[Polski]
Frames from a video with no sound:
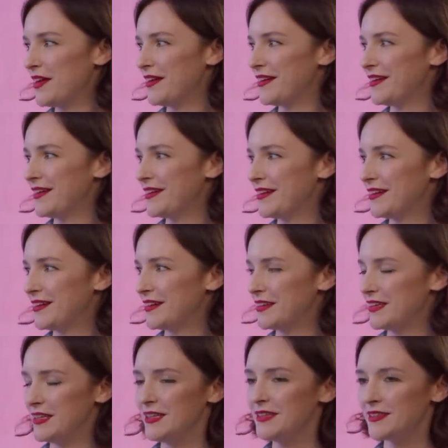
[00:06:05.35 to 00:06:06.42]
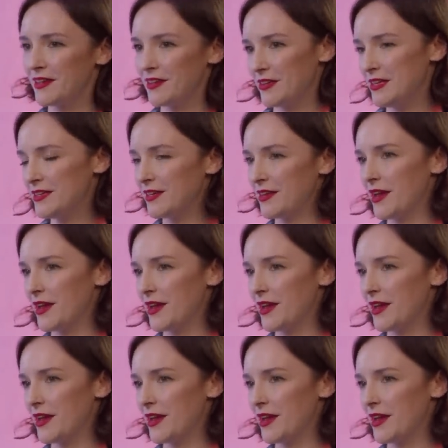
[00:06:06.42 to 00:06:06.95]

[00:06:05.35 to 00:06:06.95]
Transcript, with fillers: E, i ta, i ta